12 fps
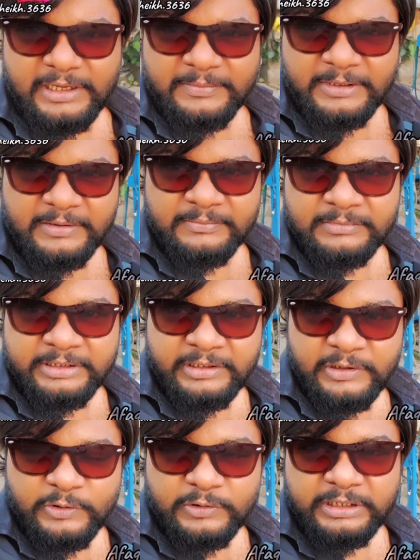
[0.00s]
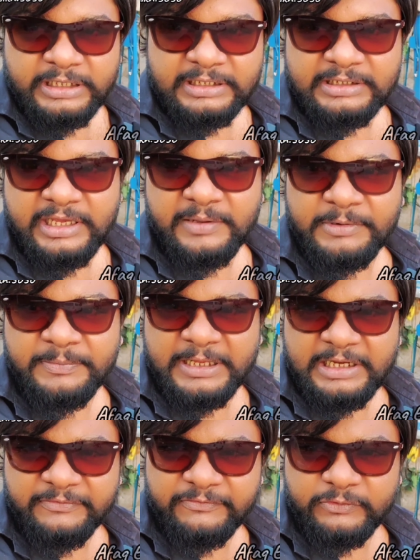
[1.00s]
अब हम लोग निकलते हैं अपने
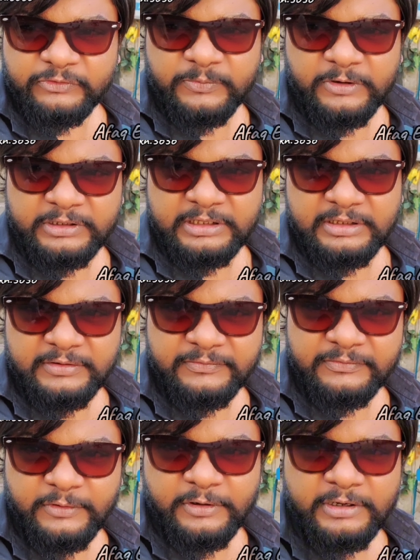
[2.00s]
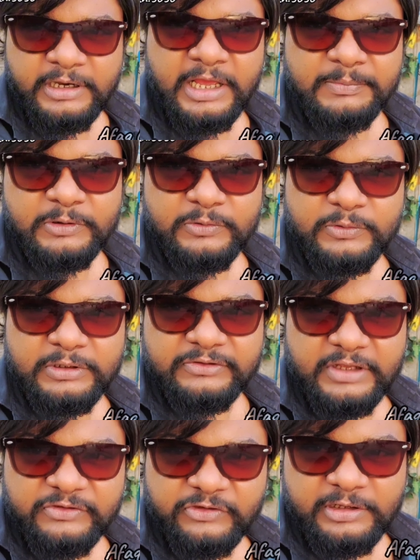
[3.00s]
पहले फूड स्पॉट की तरफ और आप लोगों
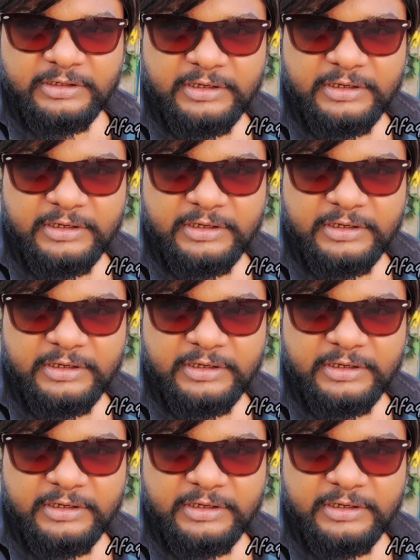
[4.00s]
के साथ